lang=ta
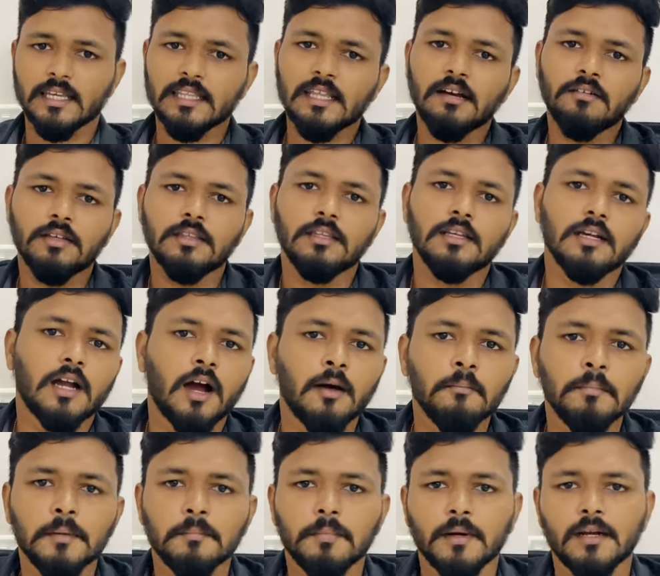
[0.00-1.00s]
இதை வந்து
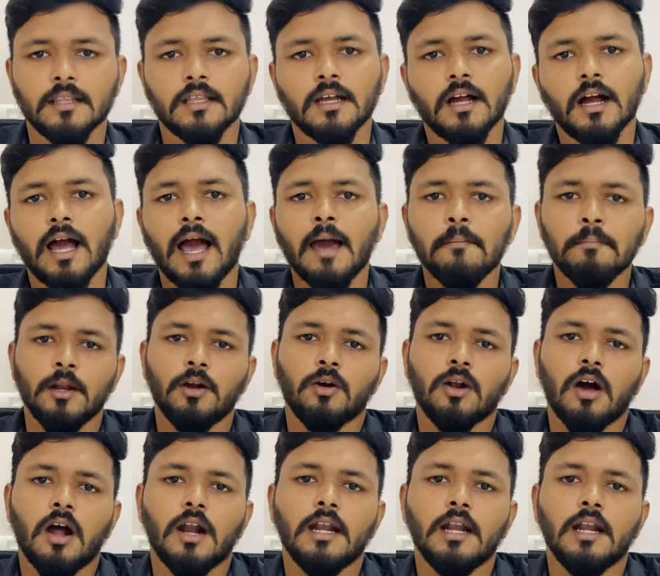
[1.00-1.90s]
காம்பீட் பண்ணுறதுக்காக ஆப்பிளோட